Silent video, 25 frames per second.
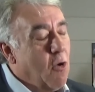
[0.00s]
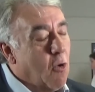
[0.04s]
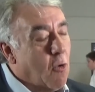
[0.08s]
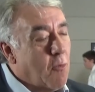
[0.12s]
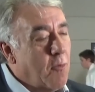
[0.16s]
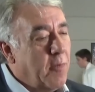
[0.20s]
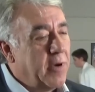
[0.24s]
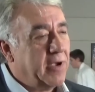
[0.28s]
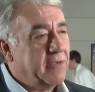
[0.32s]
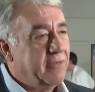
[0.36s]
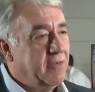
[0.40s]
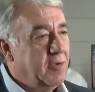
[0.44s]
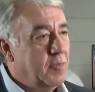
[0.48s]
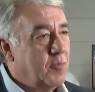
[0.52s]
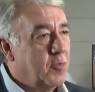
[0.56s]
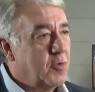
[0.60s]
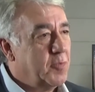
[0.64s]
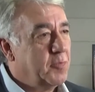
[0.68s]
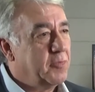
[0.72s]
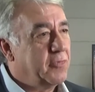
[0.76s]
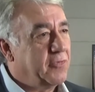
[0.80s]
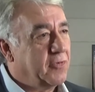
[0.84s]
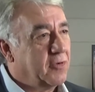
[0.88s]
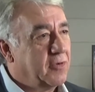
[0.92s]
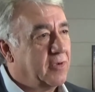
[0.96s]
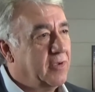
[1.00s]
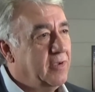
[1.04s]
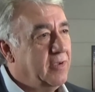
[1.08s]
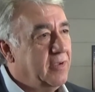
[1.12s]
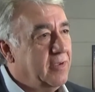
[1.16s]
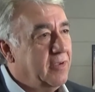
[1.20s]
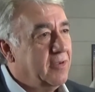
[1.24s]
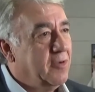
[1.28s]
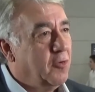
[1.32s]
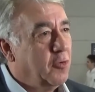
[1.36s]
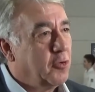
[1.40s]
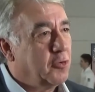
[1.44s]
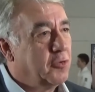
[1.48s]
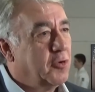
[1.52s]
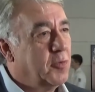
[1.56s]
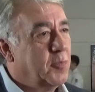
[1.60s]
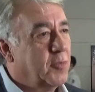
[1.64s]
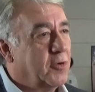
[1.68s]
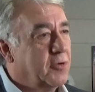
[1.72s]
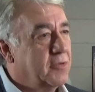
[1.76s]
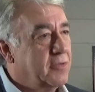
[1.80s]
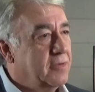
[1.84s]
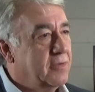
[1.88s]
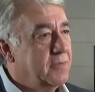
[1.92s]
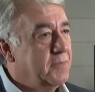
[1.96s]
au maximum ce qui leur
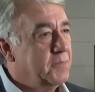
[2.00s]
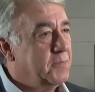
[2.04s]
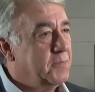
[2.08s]
demande.